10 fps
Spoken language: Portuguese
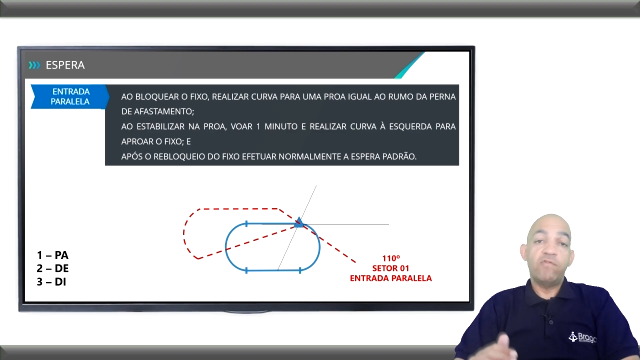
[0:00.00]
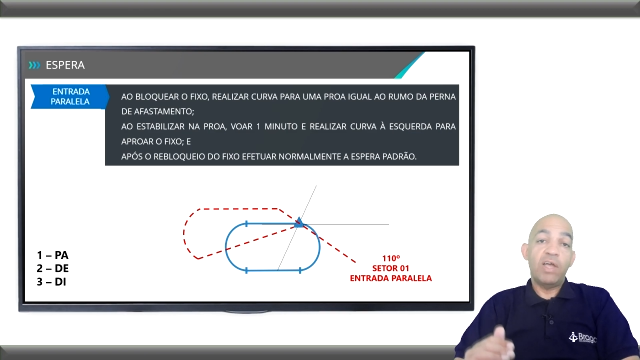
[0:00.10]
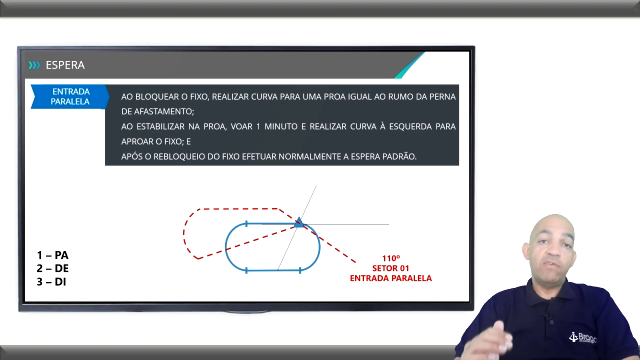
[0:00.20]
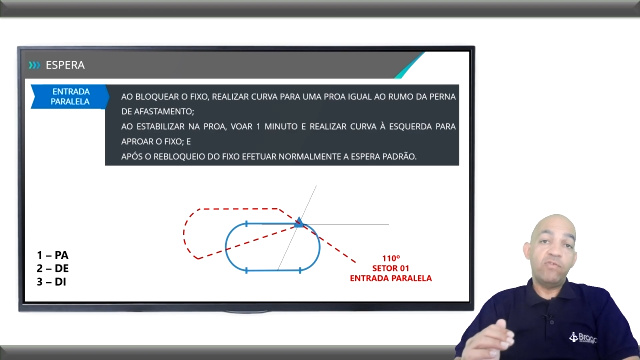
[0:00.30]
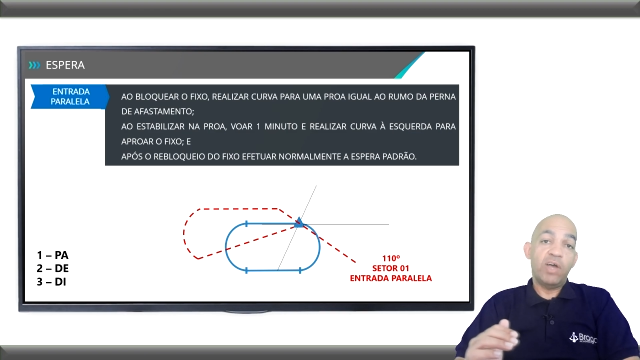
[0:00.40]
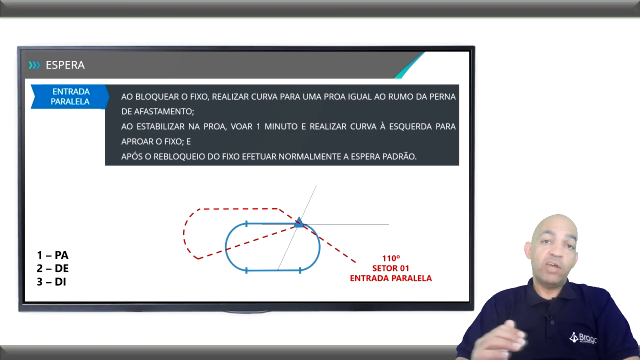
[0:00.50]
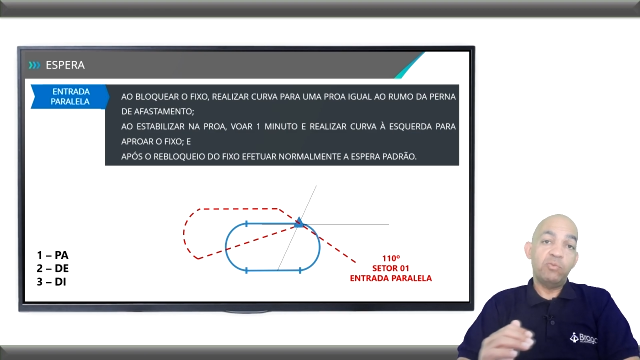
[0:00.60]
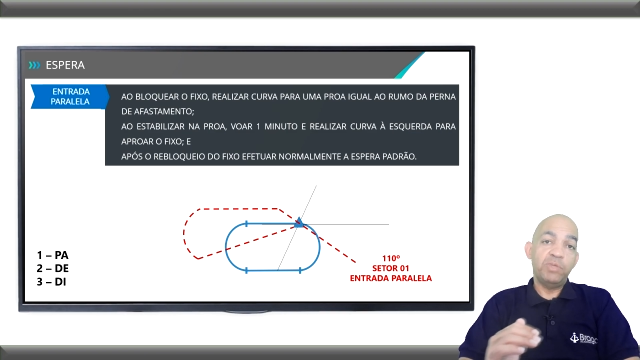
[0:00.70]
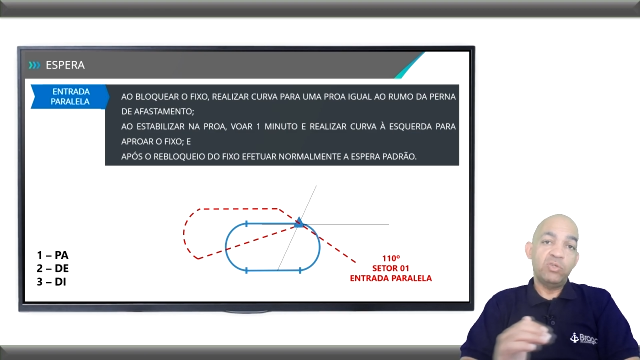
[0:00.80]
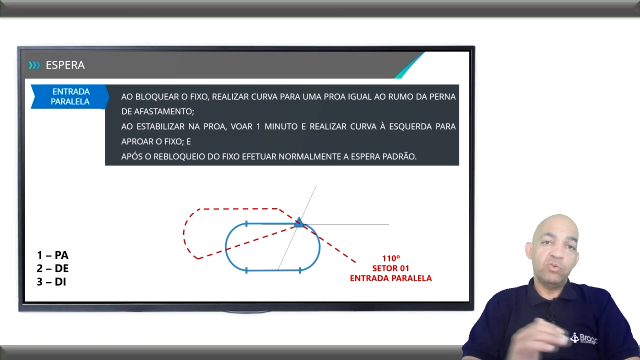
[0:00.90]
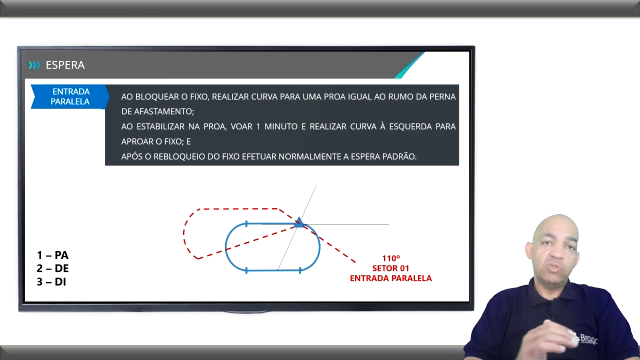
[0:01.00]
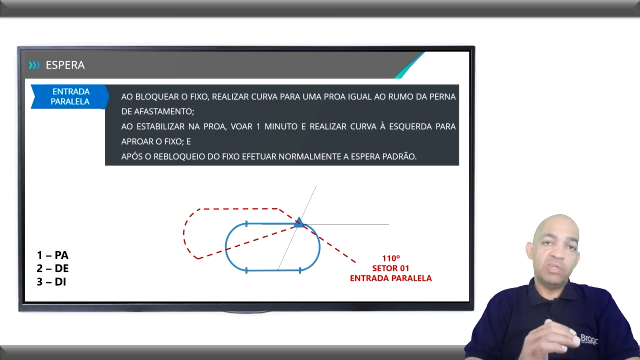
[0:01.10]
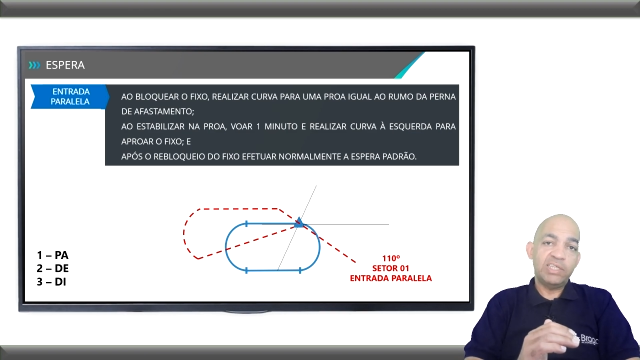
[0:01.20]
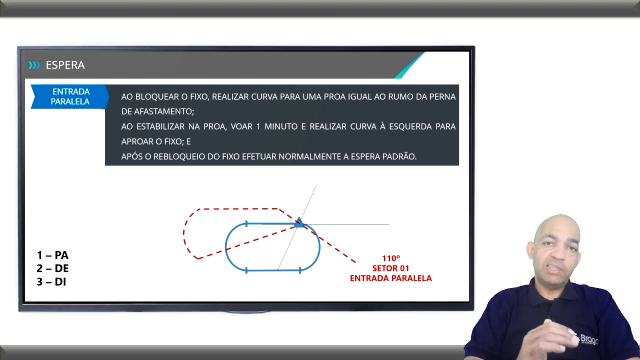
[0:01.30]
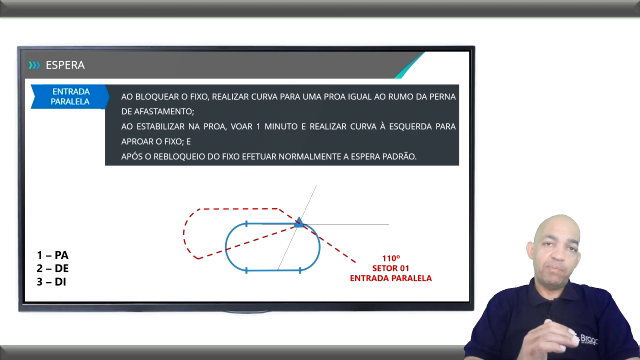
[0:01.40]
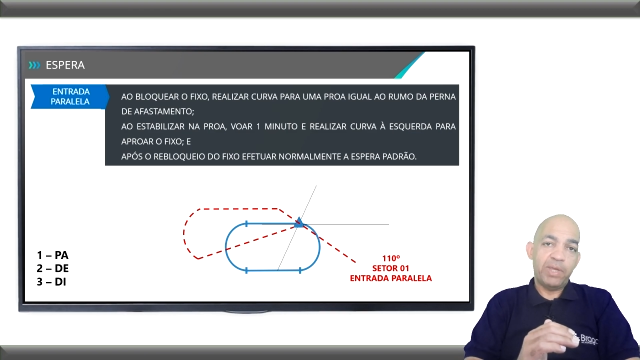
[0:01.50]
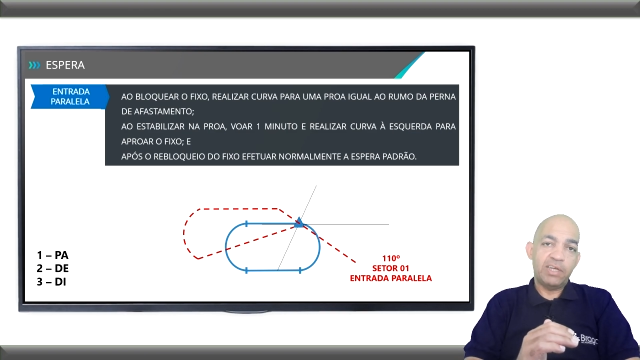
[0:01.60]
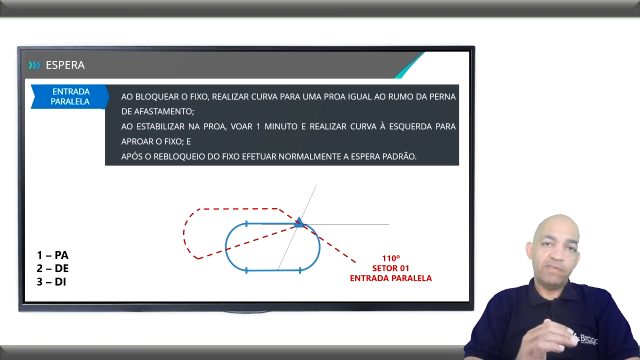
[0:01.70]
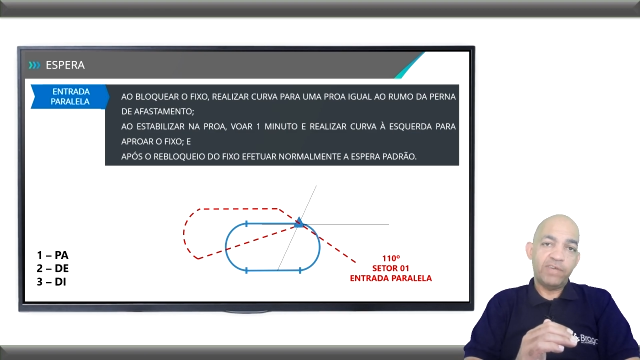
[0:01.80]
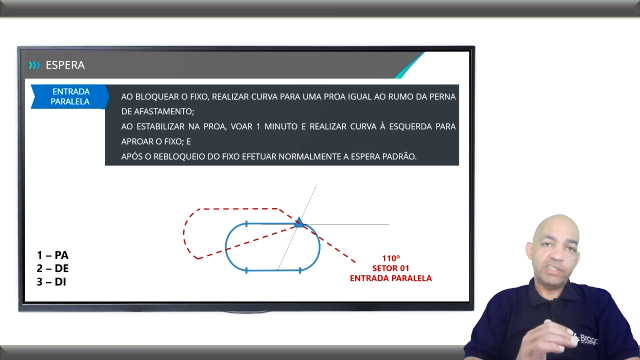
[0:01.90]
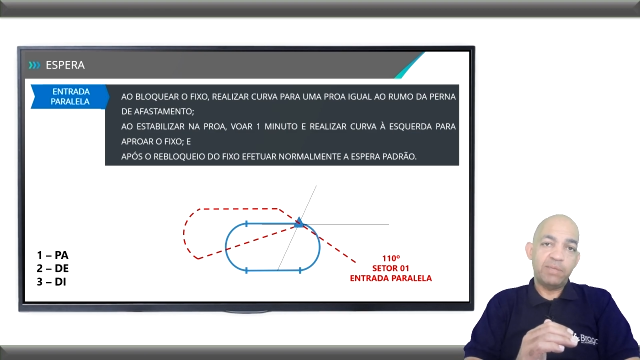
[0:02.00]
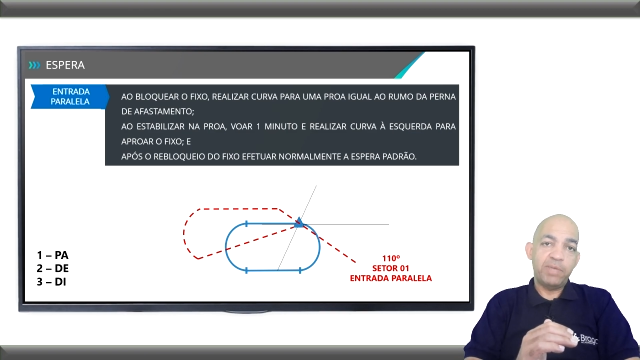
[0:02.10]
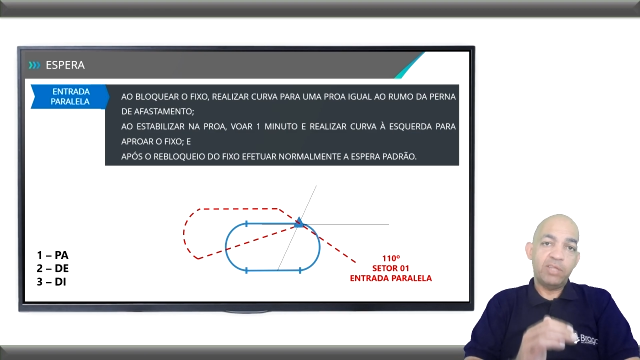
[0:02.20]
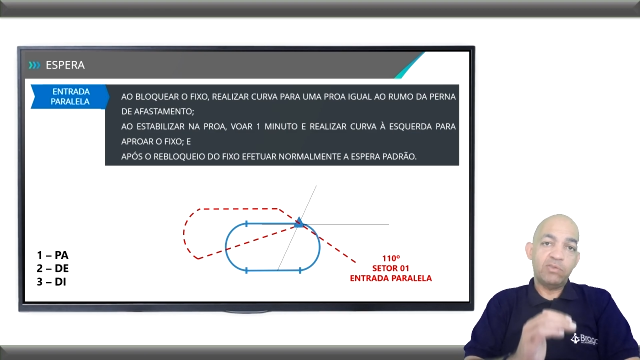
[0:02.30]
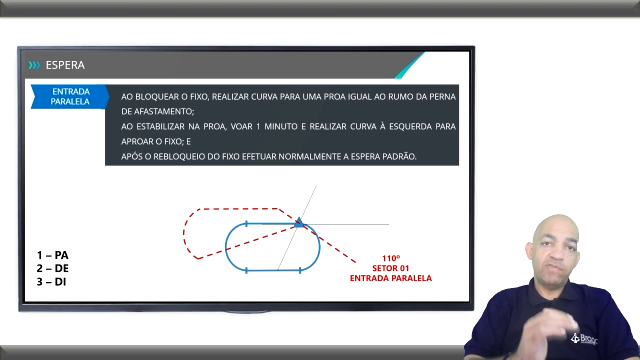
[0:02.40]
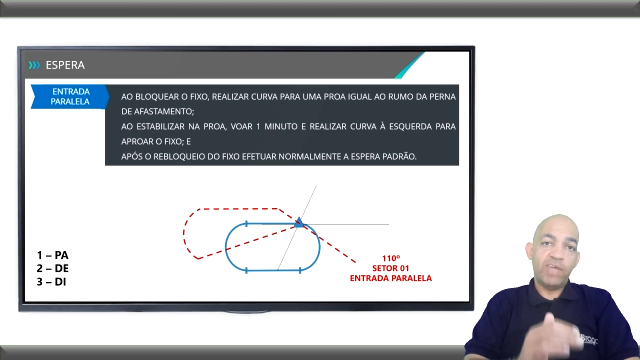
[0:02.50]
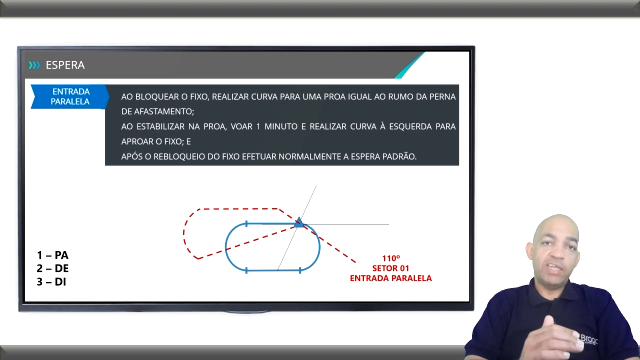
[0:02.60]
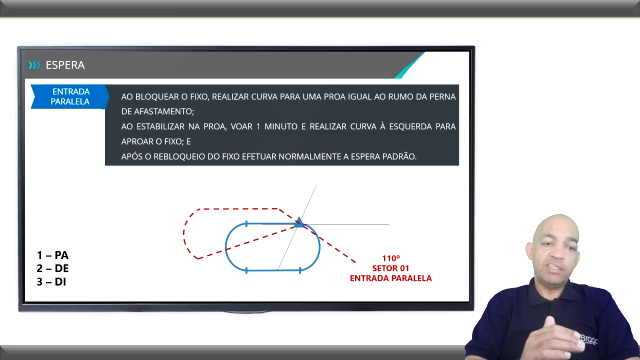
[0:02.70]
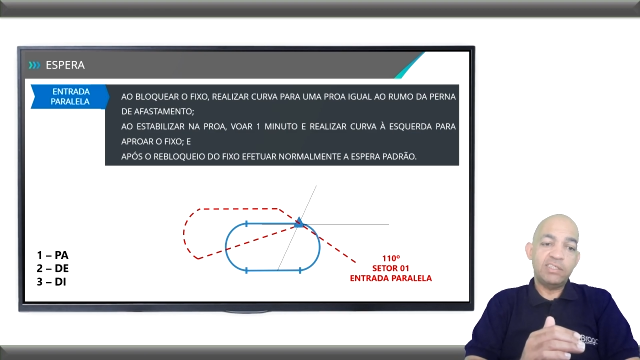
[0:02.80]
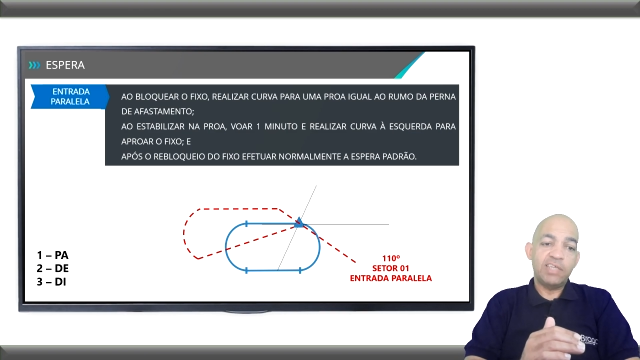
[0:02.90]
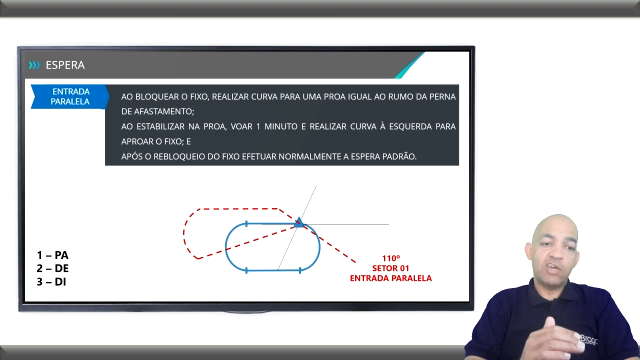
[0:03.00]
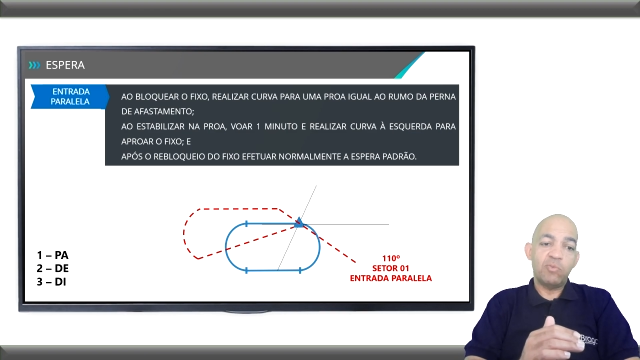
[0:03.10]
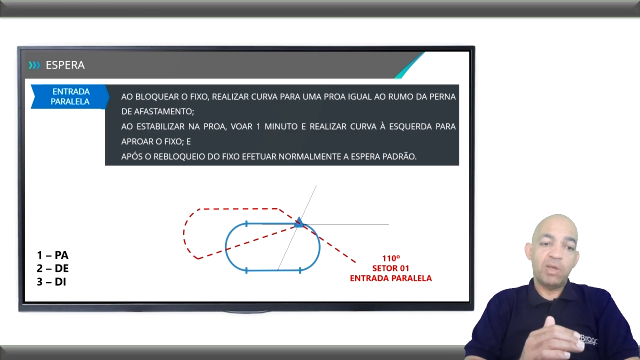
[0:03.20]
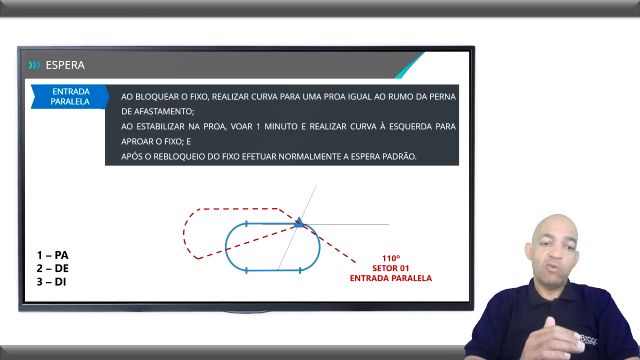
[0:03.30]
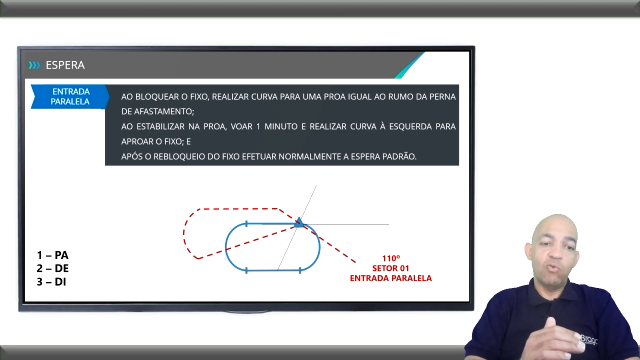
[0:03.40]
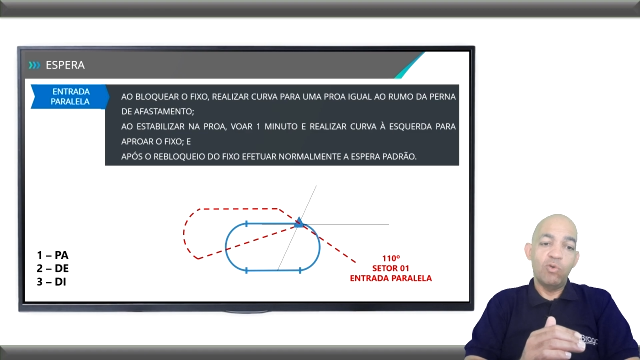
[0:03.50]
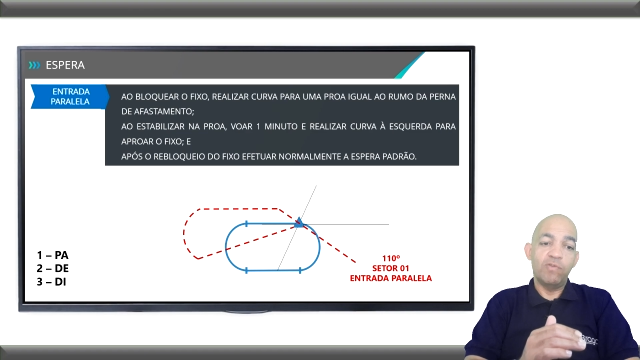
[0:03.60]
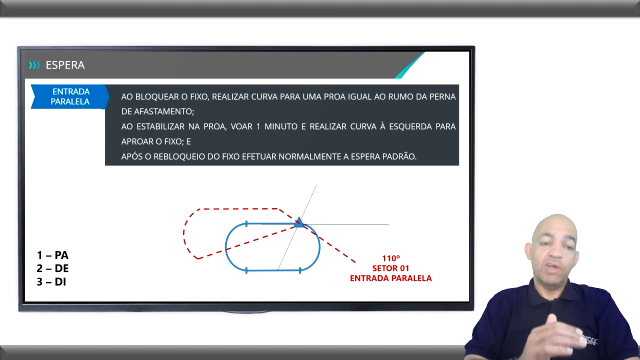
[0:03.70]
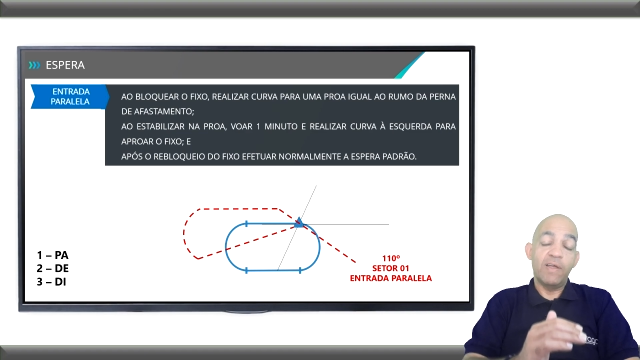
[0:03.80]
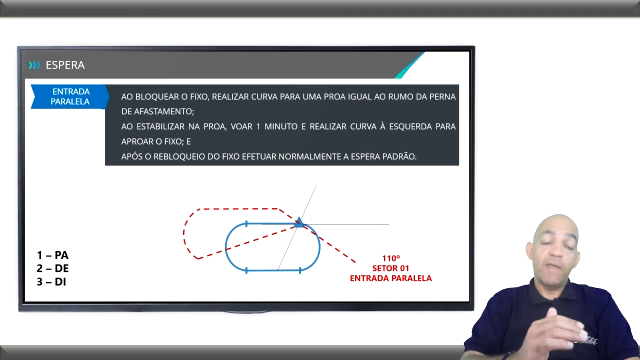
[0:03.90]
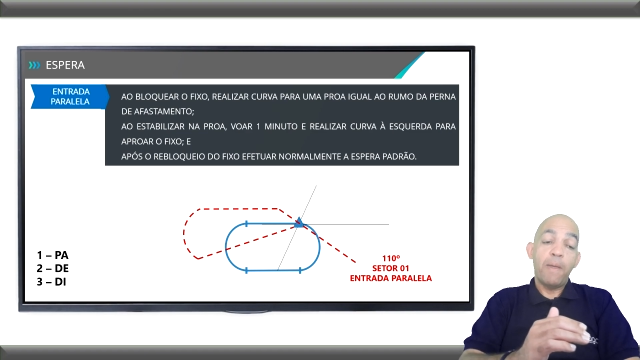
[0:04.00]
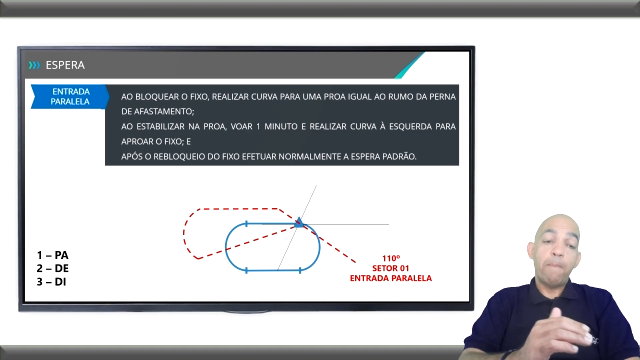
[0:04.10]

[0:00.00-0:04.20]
vai voar um minuto nessa perna de afastamento e vai iniciar uma curva